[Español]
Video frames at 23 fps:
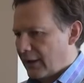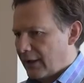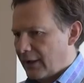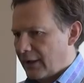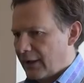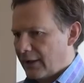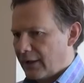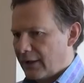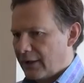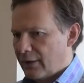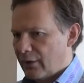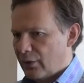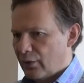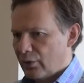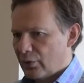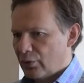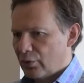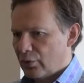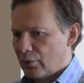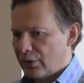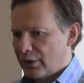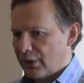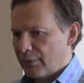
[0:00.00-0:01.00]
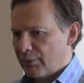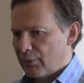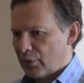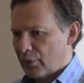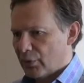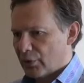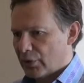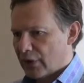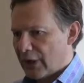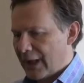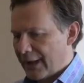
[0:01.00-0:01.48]
en los
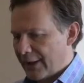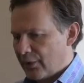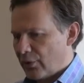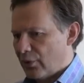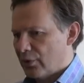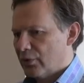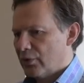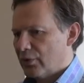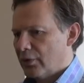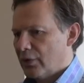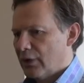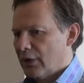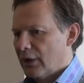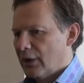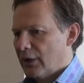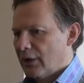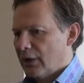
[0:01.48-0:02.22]
últimos años.